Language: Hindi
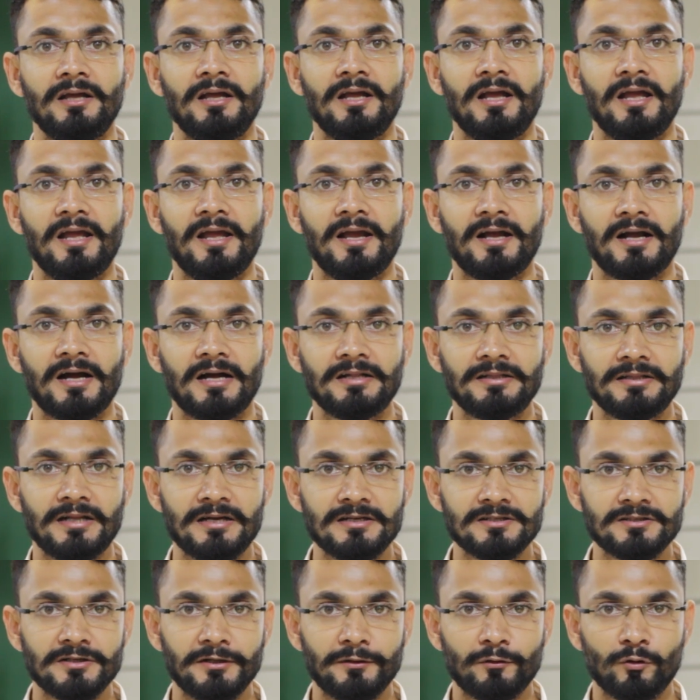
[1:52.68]
की
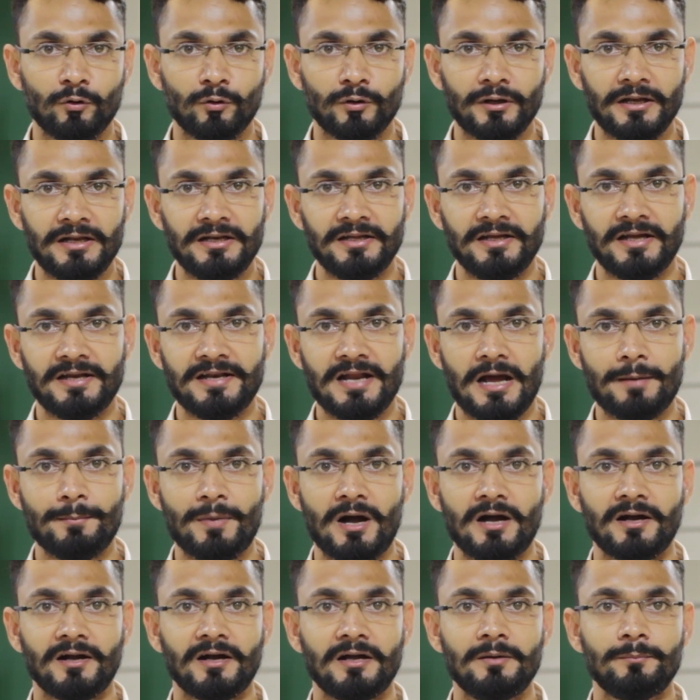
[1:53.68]
इकहत्तर सीटों के लिए
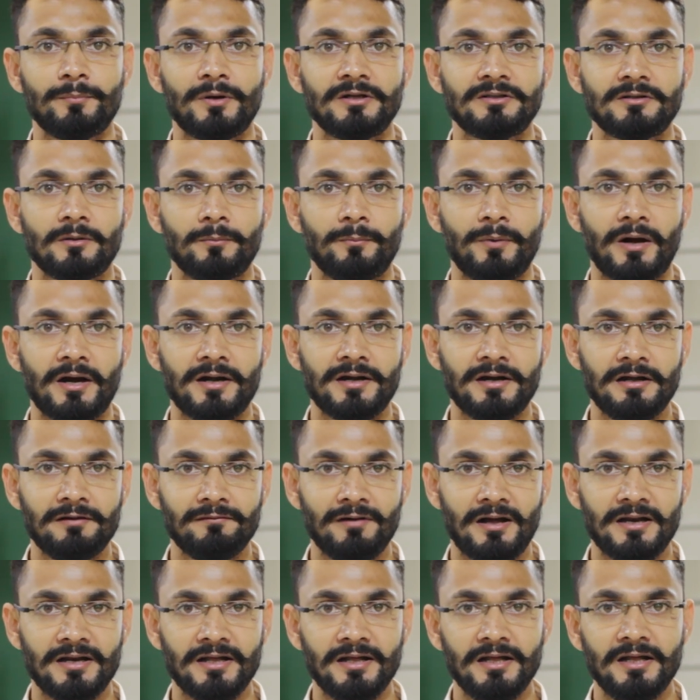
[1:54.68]
नामांकन पत्र भरने
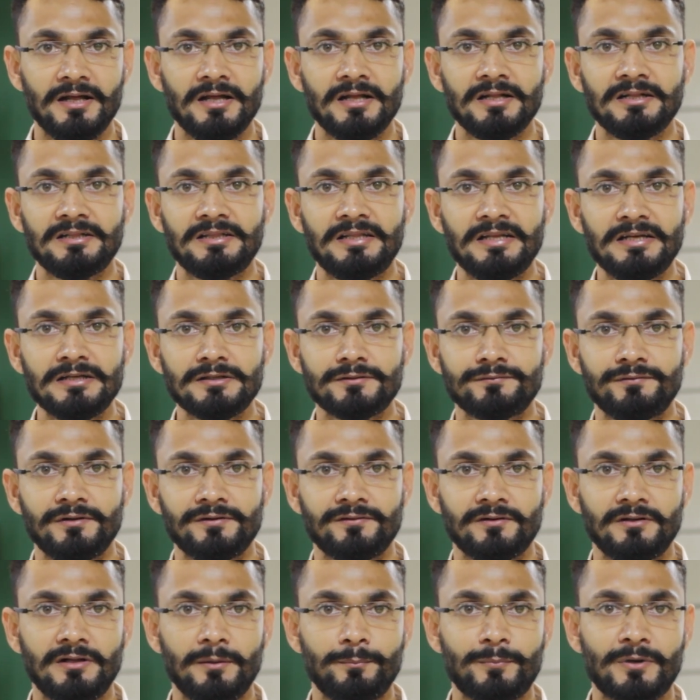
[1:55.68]
वाले तीस
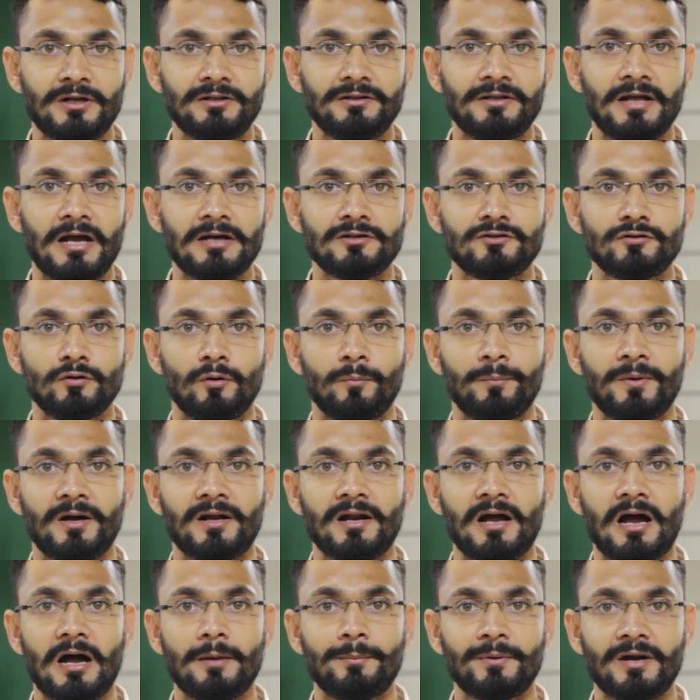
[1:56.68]
फीसदी प्रत्याशियों
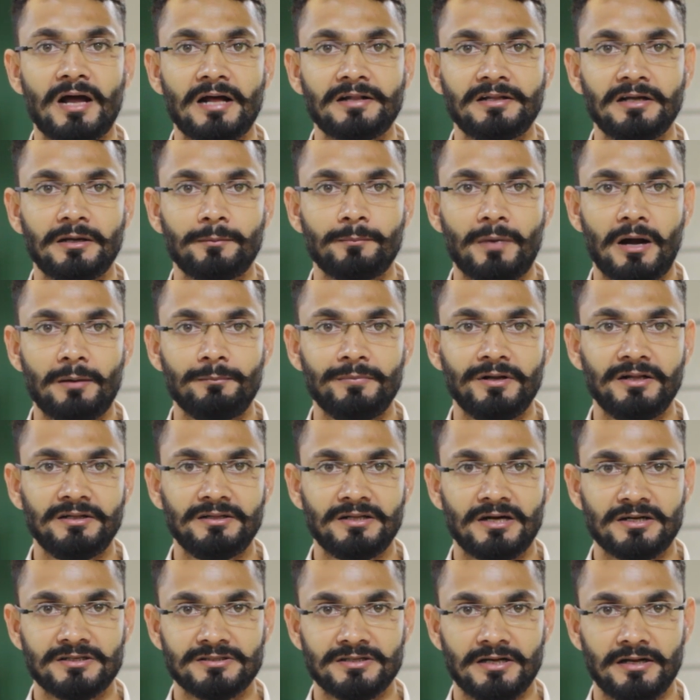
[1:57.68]
पर आपराधिक मामले
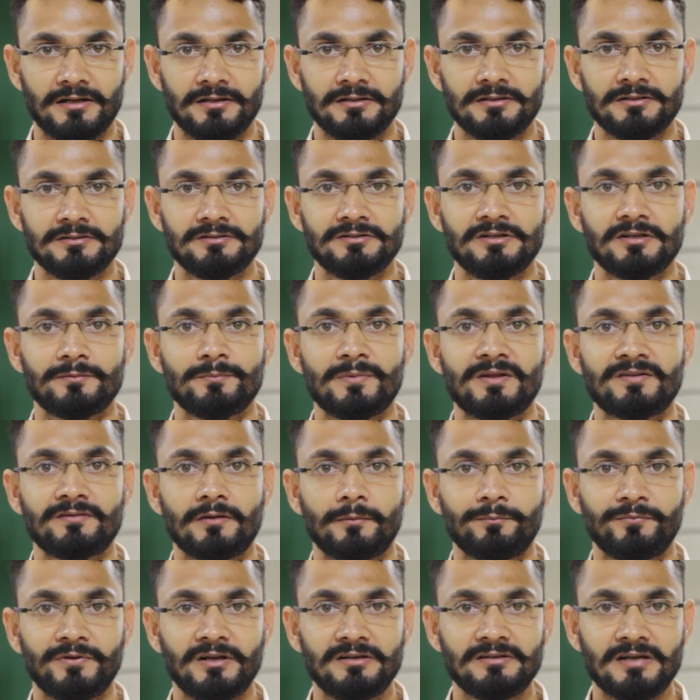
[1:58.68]
दर्ज हैं जिसमें
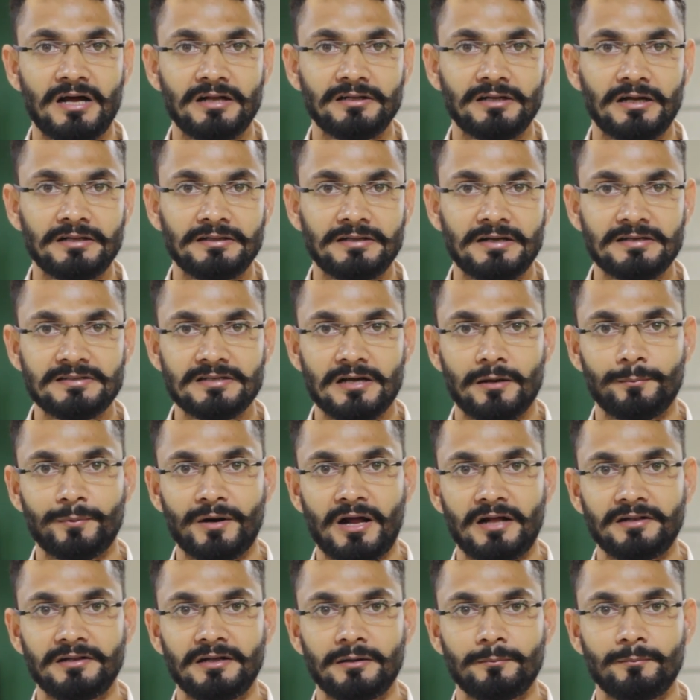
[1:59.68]
सबसे ज़्यादा 10
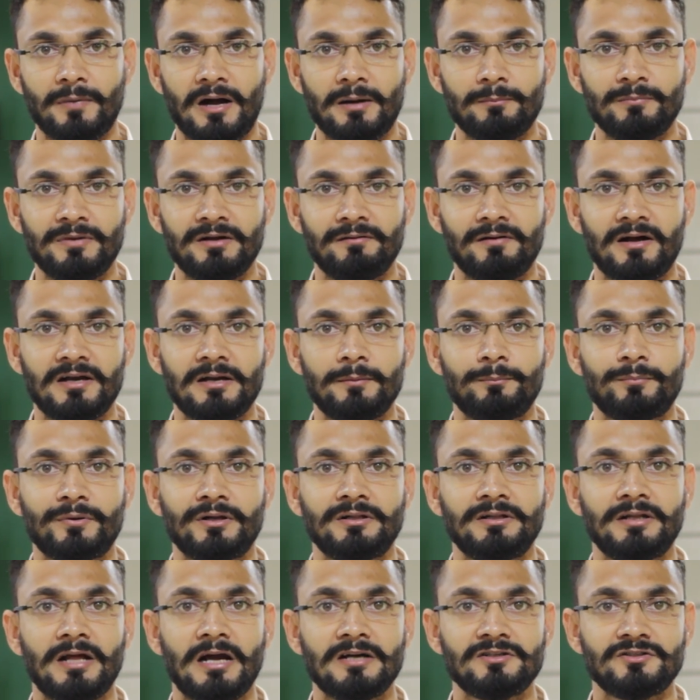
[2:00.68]
आपराधिक मामले वाले
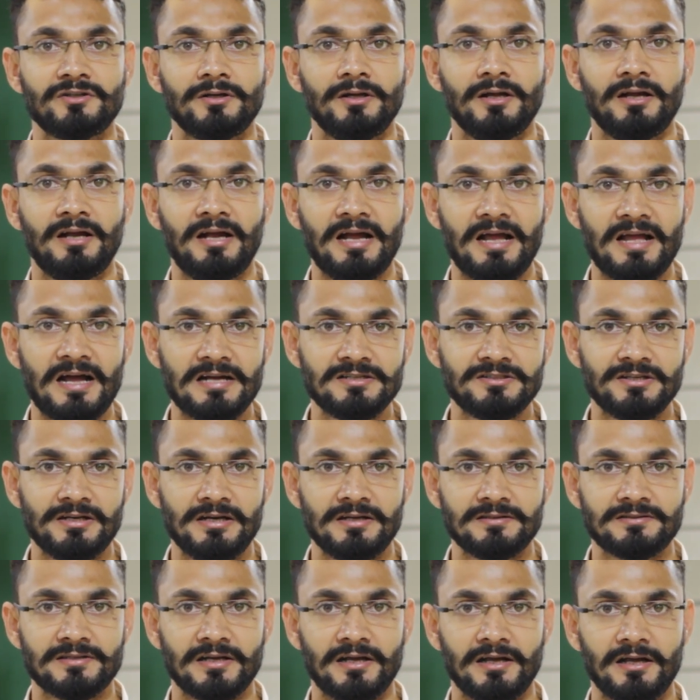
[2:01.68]
प्रत्याशी गया
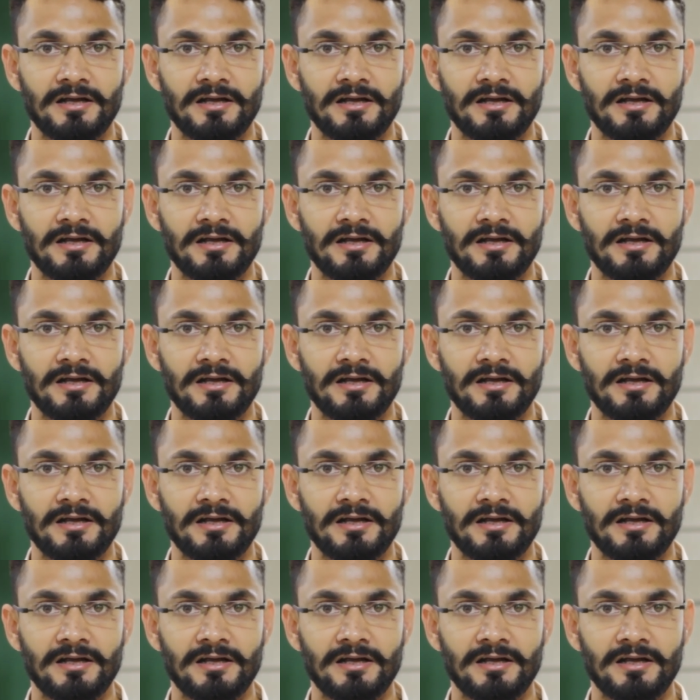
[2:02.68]
जिले से